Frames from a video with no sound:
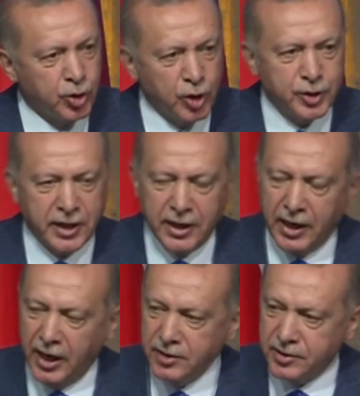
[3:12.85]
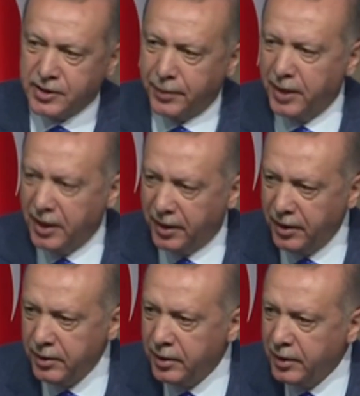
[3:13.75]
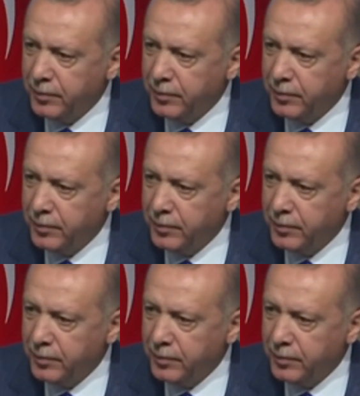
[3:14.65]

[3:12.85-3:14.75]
gösterilen çabaların